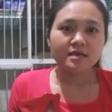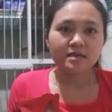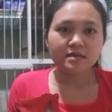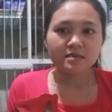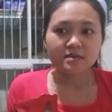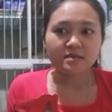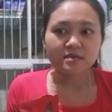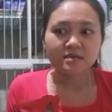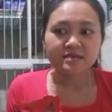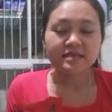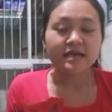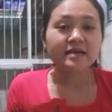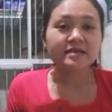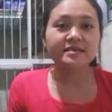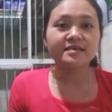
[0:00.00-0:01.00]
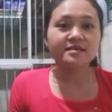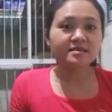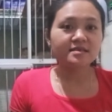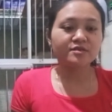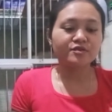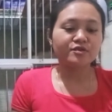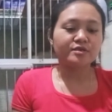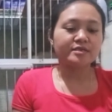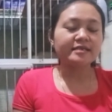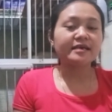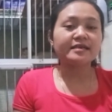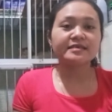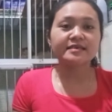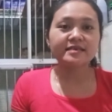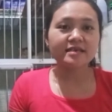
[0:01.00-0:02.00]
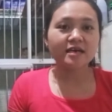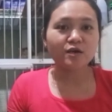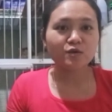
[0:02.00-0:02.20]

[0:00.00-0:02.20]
uh, daging gitu ya daging yang